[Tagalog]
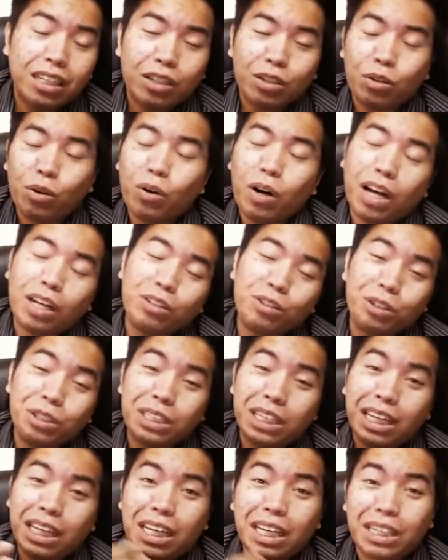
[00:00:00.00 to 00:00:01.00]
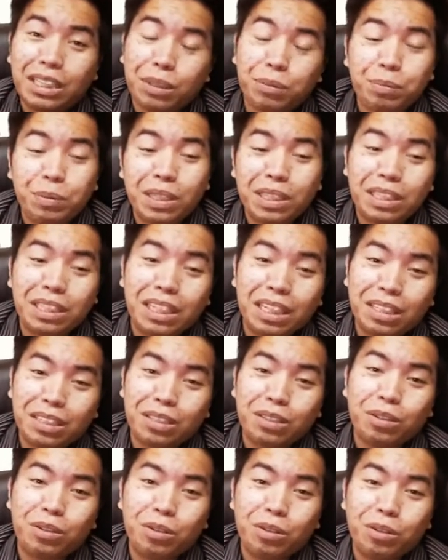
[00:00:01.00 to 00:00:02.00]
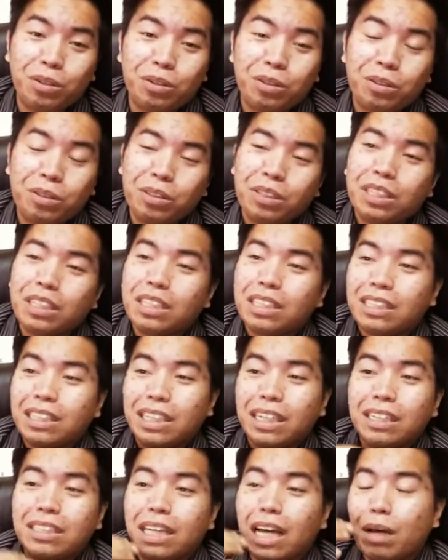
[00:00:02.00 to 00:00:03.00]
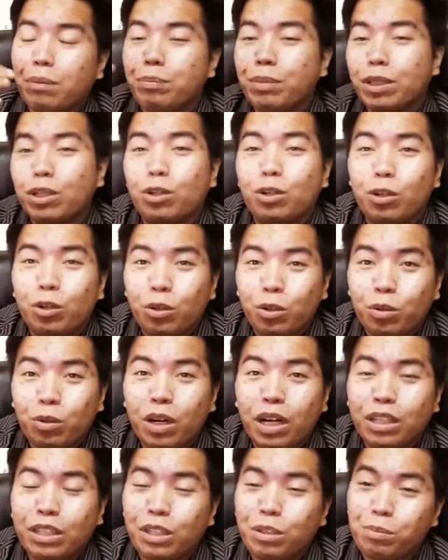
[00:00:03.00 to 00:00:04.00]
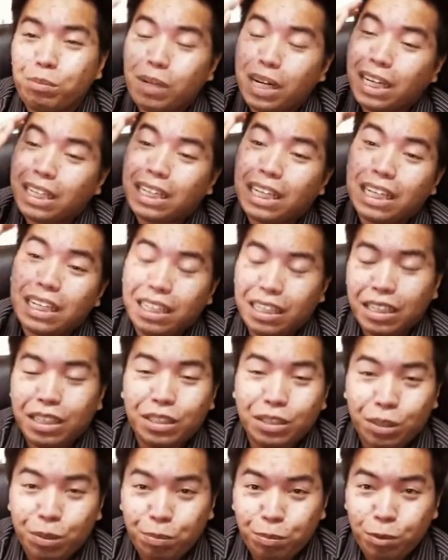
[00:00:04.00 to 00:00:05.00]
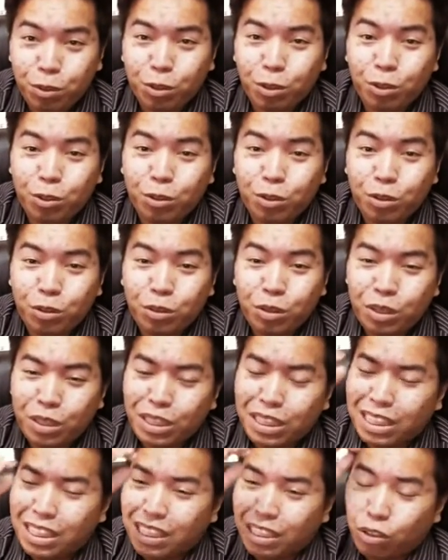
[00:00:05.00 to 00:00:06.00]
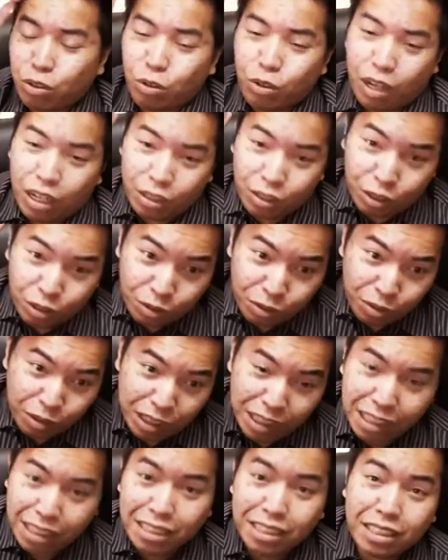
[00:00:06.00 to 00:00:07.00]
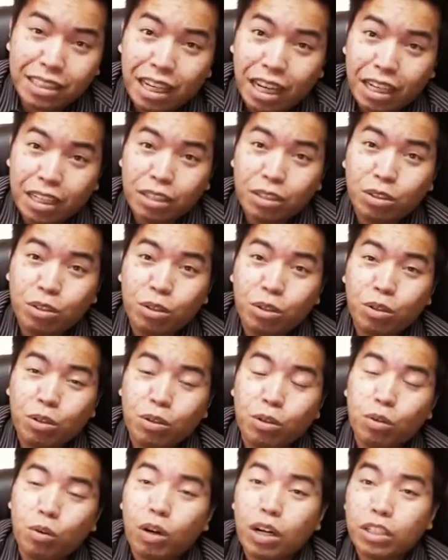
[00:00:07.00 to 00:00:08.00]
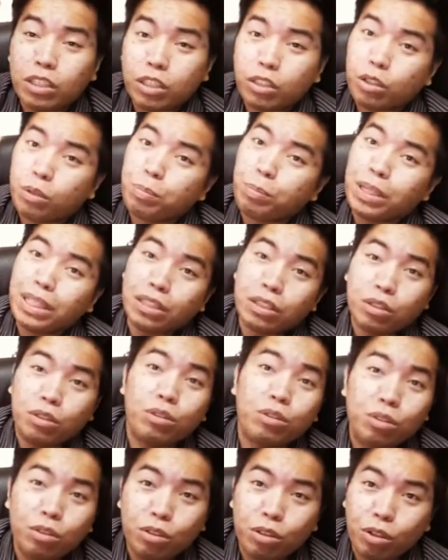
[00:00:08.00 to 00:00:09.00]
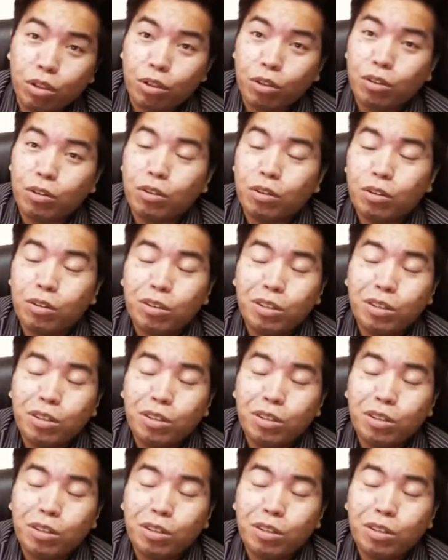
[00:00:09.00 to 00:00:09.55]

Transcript: kung ano yung na-experience ko, sinasabi ko kung ano yung mga naiisip ko, kung ano yung insight ko, kung ano yung opinion ko